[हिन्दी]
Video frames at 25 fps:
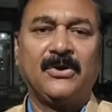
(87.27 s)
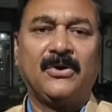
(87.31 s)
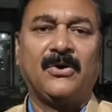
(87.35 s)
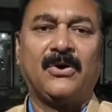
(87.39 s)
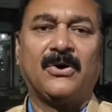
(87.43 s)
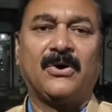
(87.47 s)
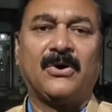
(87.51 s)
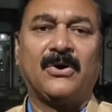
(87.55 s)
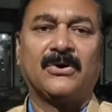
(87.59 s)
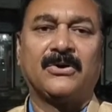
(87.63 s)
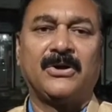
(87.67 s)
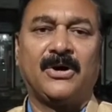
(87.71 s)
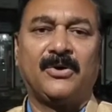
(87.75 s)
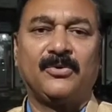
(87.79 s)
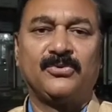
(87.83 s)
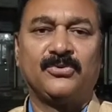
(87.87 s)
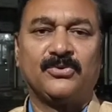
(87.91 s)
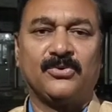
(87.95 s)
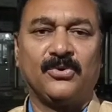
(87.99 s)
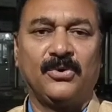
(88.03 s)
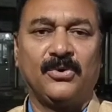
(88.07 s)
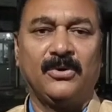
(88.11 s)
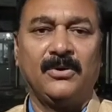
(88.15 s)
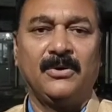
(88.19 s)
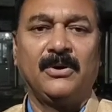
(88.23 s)
और ना
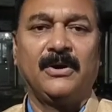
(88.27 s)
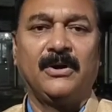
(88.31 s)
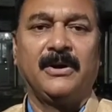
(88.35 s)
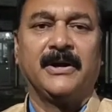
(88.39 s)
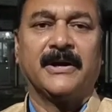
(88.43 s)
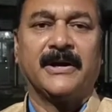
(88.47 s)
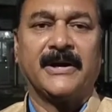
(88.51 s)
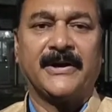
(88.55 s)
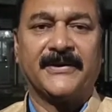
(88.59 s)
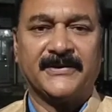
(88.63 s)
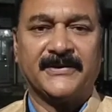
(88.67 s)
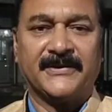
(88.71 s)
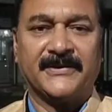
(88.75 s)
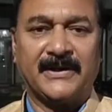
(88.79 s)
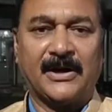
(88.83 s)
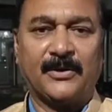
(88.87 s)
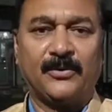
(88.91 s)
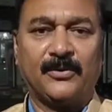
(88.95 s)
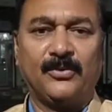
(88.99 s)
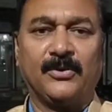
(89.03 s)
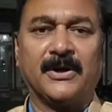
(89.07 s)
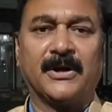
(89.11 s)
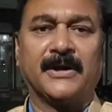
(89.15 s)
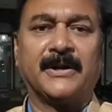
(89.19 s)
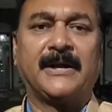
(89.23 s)
उसको कैसे
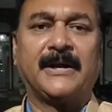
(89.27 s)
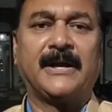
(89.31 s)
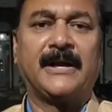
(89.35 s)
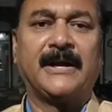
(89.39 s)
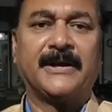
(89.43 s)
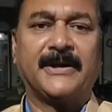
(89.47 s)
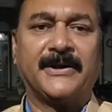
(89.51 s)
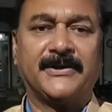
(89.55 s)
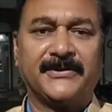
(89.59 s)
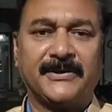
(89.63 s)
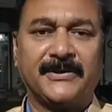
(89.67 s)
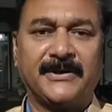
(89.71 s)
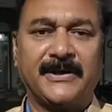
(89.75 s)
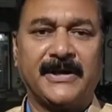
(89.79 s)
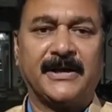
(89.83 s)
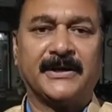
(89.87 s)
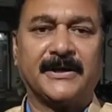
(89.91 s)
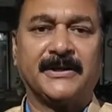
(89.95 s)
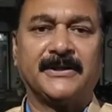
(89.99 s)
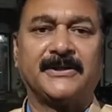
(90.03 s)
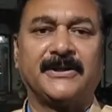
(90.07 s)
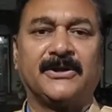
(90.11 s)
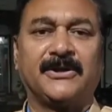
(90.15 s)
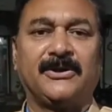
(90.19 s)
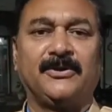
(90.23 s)
लागू करना है कैसे यहाँ के
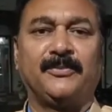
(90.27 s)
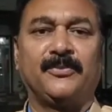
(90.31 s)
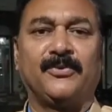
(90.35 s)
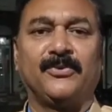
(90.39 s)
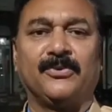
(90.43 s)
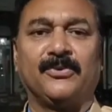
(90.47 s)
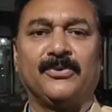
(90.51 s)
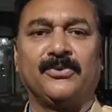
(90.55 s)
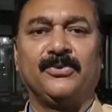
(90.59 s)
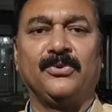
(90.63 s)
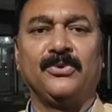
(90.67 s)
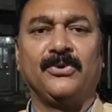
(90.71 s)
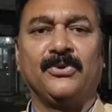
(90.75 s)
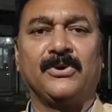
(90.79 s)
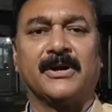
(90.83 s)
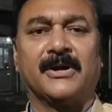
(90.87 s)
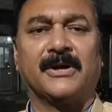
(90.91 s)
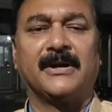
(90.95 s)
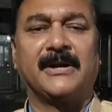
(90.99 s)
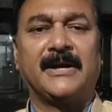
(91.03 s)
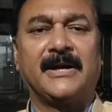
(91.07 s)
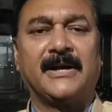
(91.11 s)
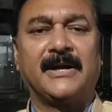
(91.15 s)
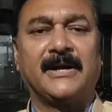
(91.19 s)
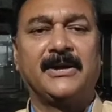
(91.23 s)
तकलीफ़ों को दूर
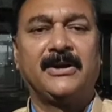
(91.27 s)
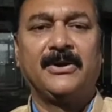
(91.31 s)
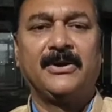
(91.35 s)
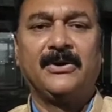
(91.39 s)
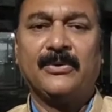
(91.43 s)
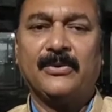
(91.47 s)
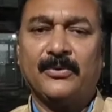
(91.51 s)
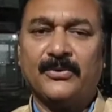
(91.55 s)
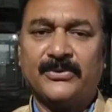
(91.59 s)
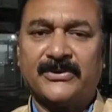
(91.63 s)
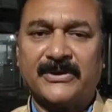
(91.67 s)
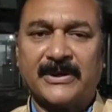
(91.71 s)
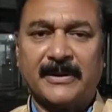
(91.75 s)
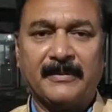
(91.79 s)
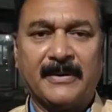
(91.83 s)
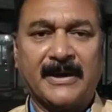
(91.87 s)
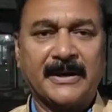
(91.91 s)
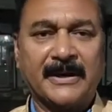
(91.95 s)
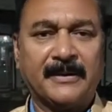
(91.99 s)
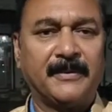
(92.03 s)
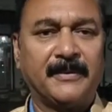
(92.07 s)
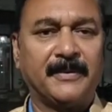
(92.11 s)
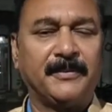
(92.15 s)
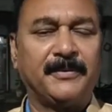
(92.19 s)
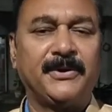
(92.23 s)
करना है उसके
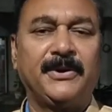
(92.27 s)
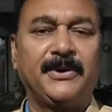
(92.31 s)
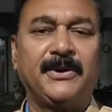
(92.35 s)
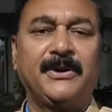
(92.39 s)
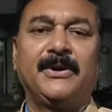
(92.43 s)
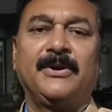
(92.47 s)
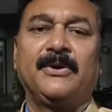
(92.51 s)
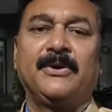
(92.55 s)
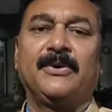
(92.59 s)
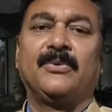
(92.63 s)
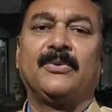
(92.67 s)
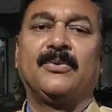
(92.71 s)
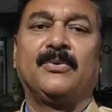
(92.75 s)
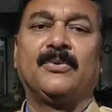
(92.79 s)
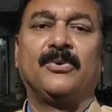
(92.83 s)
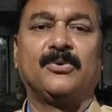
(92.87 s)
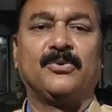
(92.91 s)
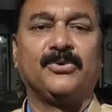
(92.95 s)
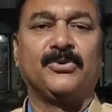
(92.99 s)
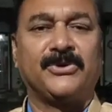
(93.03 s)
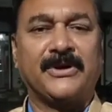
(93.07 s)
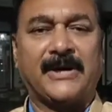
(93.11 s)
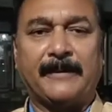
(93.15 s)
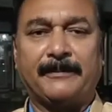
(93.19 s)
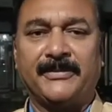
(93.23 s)
बारे में भी वो
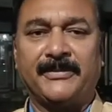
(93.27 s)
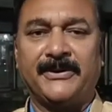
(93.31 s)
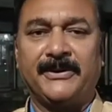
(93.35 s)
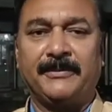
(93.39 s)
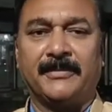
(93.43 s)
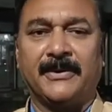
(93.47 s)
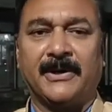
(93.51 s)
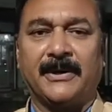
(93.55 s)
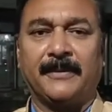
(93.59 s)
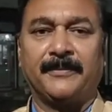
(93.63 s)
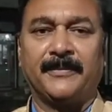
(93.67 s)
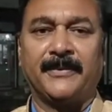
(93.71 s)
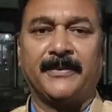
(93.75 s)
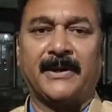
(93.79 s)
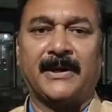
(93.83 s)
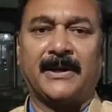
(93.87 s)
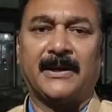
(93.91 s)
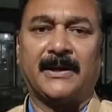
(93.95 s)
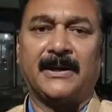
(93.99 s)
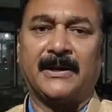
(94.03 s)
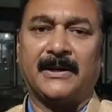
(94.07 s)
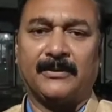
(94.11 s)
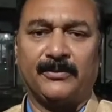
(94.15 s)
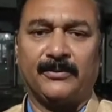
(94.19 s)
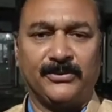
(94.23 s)
कुछ अपनी अपना
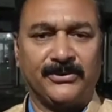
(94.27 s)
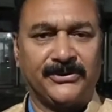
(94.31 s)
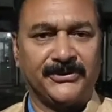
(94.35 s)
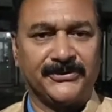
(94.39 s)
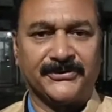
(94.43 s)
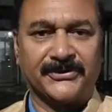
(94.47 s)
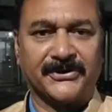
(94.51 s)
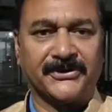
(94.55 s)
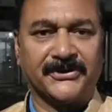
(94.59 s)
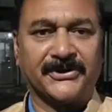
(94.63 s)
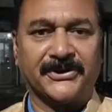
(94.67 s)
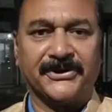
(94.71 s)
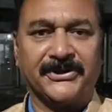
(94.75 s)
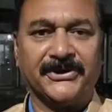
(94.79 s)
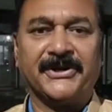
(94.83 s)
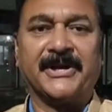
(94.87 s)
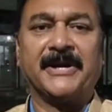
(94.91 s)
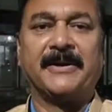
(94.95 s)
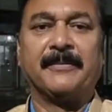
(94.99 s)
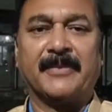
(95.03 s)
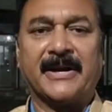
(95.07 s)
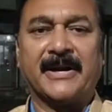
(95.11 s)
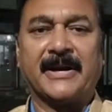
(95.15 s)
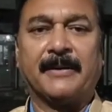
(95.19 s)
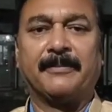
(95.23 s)
कुछ स्ट्रेटेजी नहीं
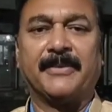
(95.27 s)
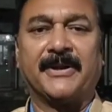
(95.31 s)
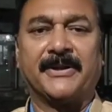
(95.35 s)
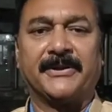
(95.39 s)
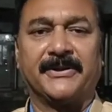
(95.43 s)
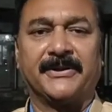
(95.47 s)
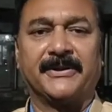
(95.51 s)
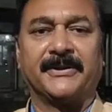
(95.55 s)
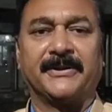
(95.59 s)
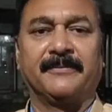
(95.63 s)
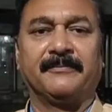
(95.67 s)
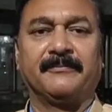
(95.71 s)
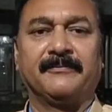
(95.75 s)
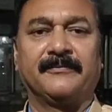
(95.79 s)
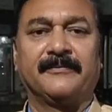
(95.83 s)
बना पाते हैं